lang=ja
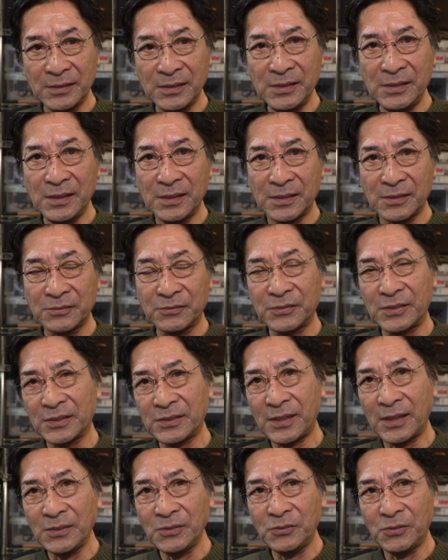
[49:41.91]
2じゃなくて
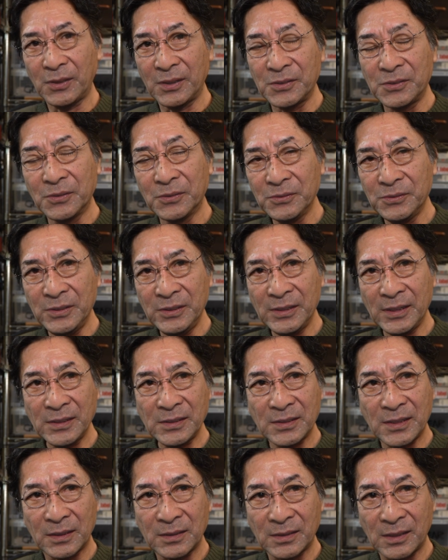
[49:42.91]
3とか4に
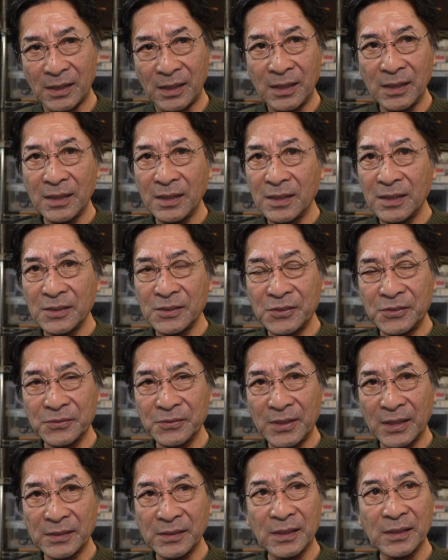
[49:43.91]
なっちゃった
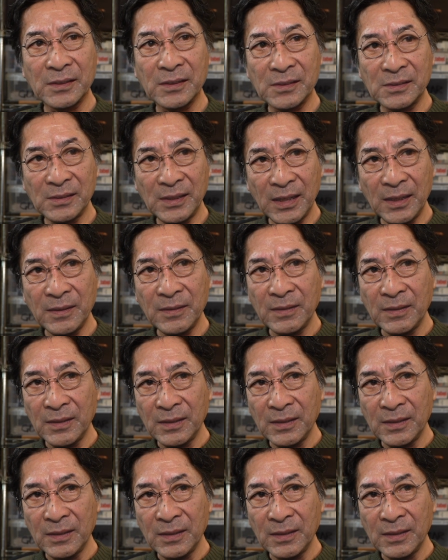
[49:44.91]
瞬間なんですね。